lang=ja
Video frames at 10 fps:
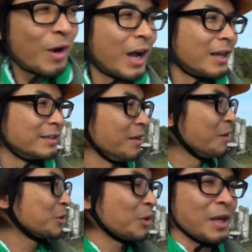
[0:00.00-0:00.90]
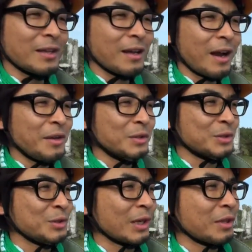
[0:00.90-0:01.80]
回全力少年隊何を
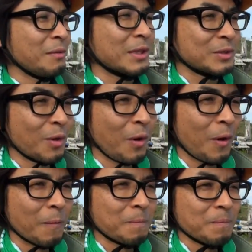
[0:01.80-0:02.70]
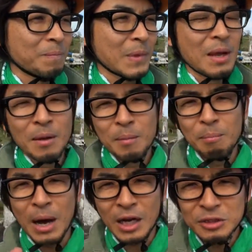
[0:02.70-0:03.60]
するかと言いますと
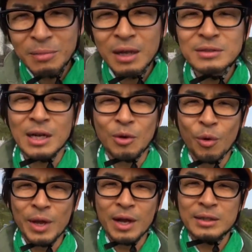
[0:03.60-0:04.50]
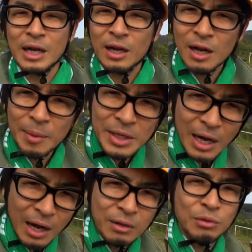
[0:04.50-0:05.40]
まるな公園が高鍋に
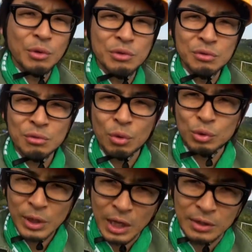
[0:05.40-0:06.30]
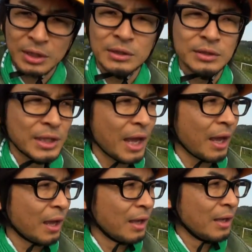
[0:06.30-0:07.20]
あるということでやってきたんですね